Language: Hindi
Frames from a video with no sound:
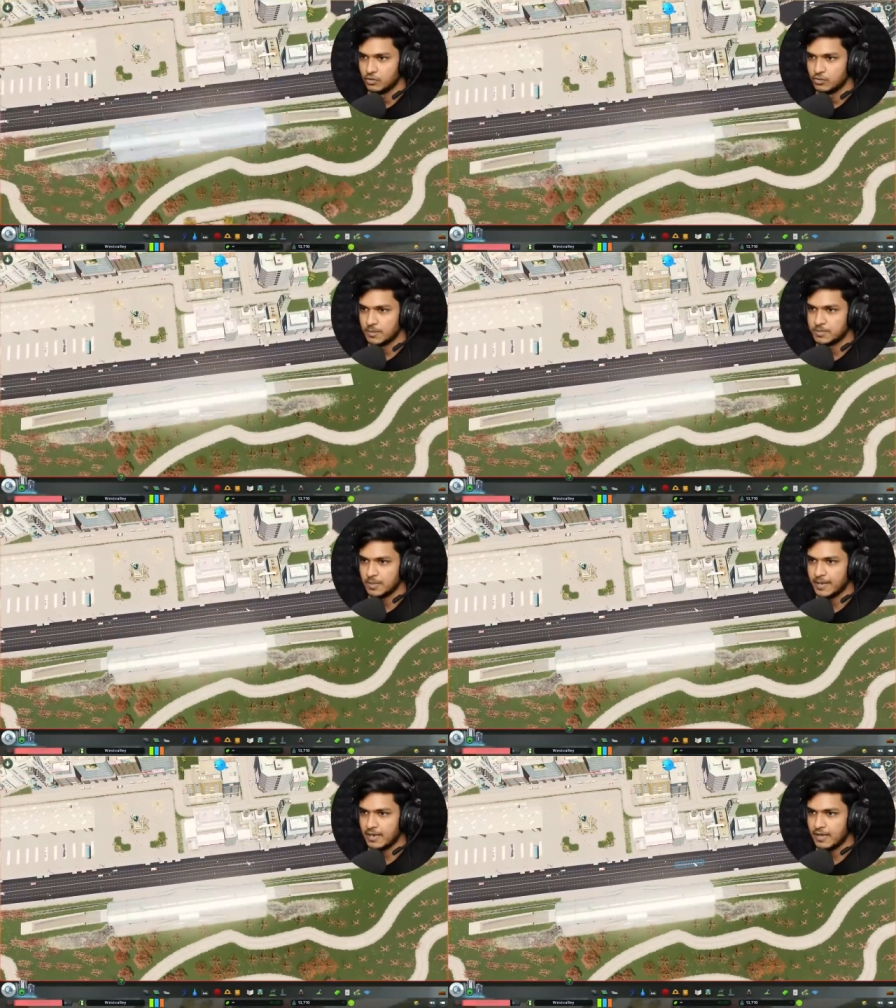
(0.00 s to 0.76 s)
तो
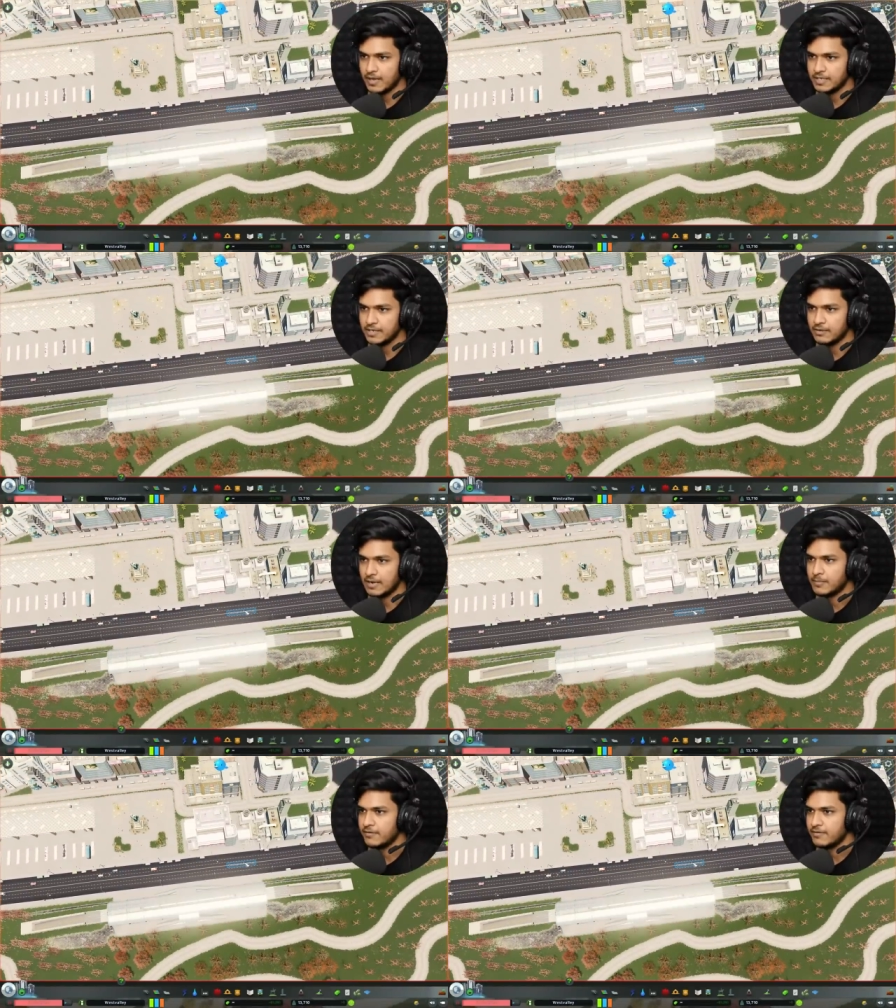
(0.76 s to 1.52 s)
सबसे पहला ये
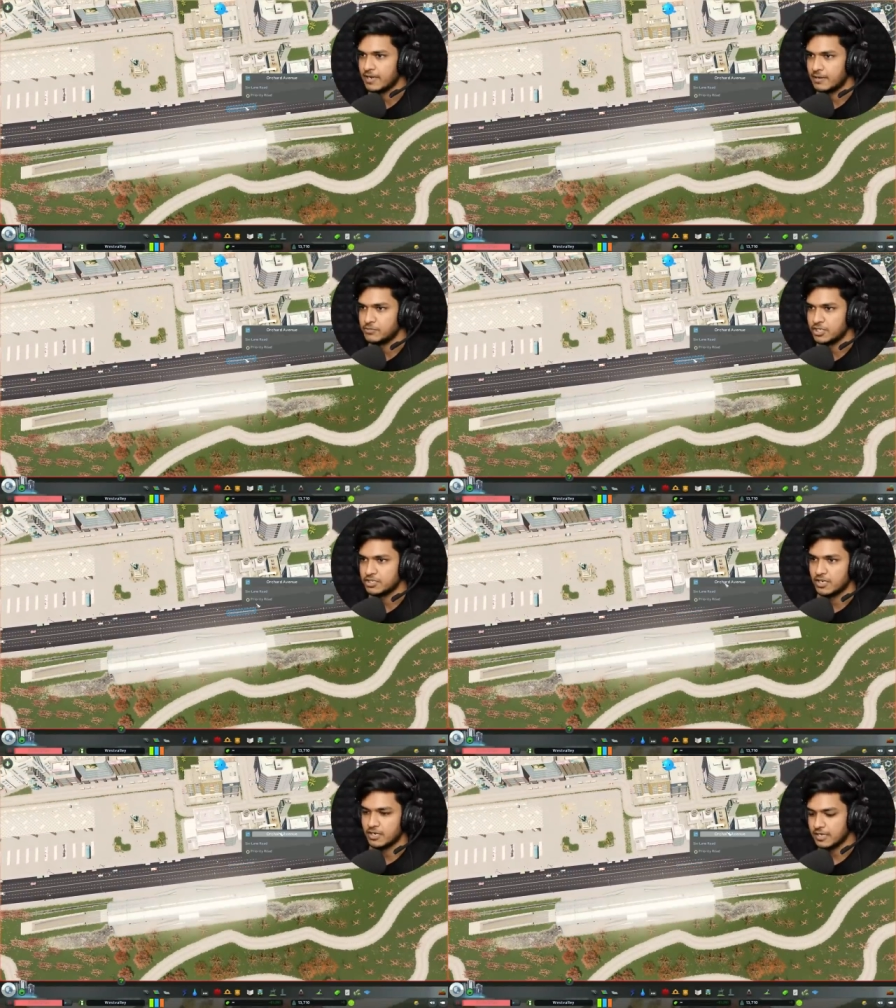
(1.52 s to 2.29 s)
वाला हम हाईवे का नाम
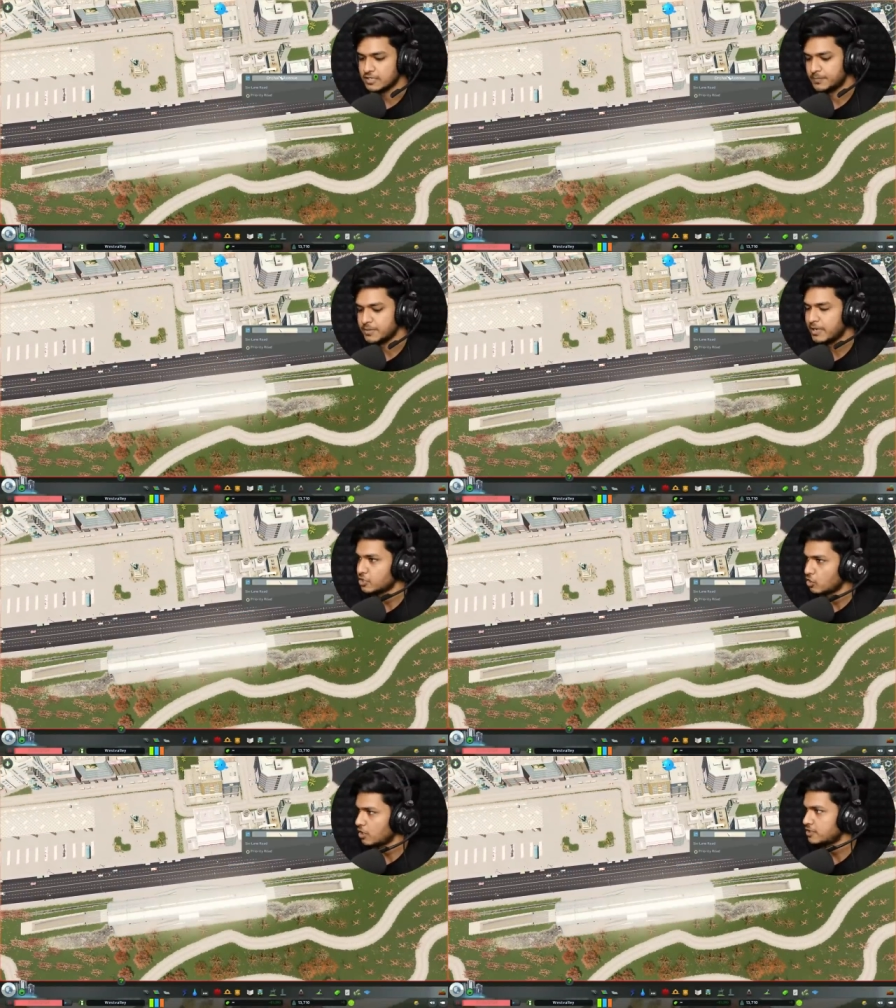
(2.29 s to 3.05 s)
चेंज करके सबसे
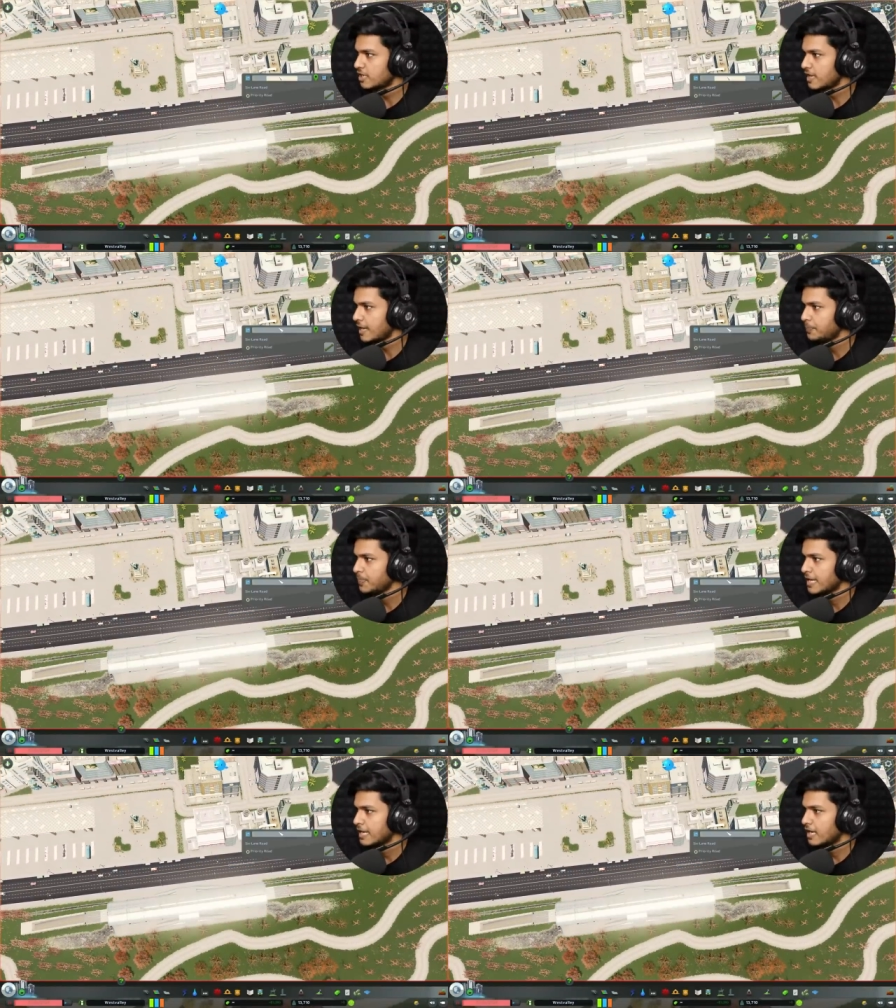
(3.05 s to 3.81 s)
पहला शाउट आउट जाता
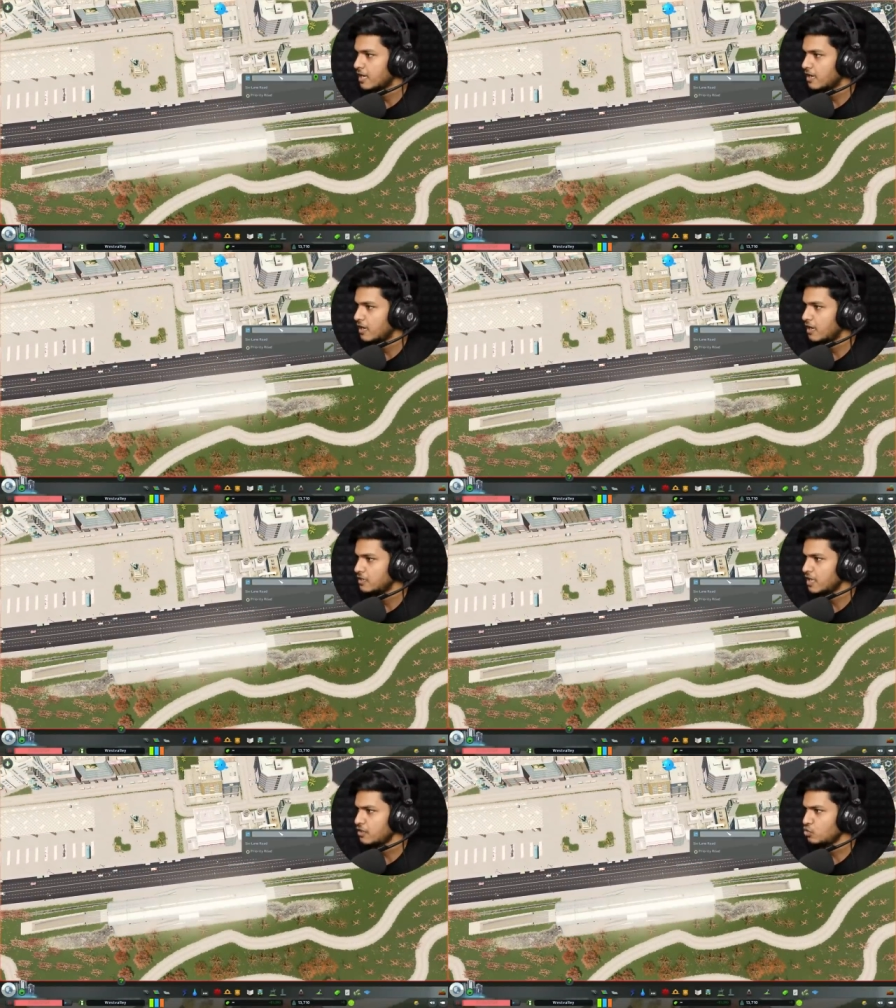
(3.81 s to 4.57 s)
है
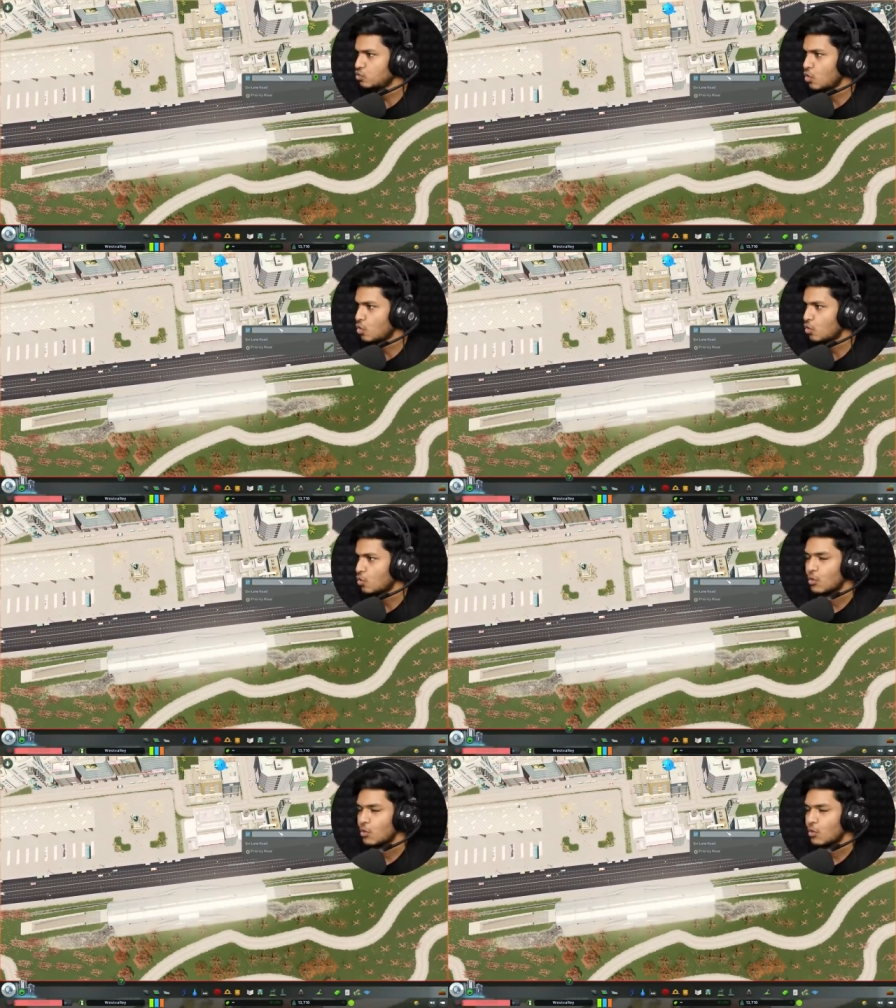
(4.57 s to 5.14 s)
नंदू को